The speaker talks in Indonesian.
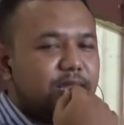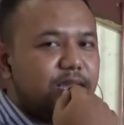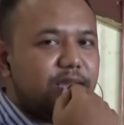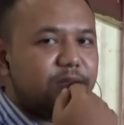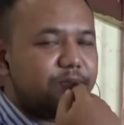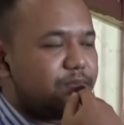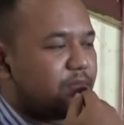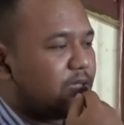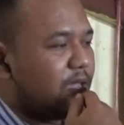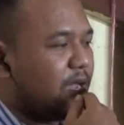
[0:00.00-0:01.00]
ini,
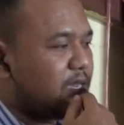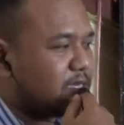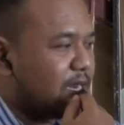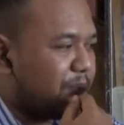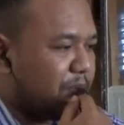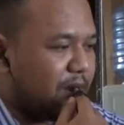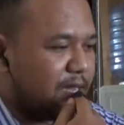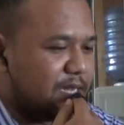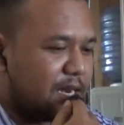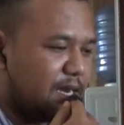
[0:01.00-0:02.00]
ya, setelah
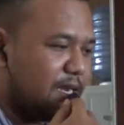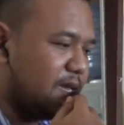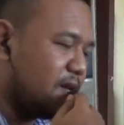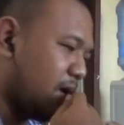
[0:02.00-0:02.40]
pembelajaran ini